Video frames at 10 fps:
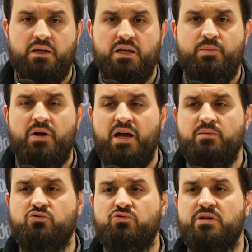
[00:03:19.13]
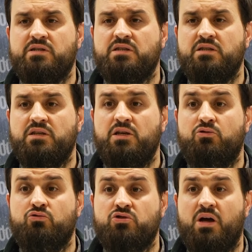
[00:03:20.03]
İbrahim suresinin
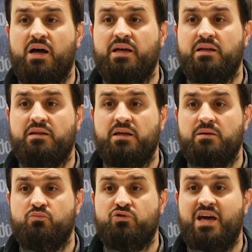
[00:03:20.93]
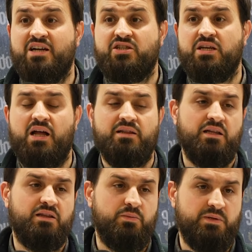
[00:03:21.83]
ilk üç ayeti bu gerçeği
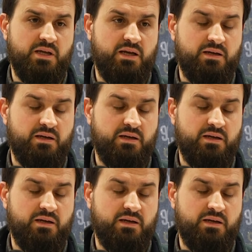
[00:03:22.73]
anlattı bize.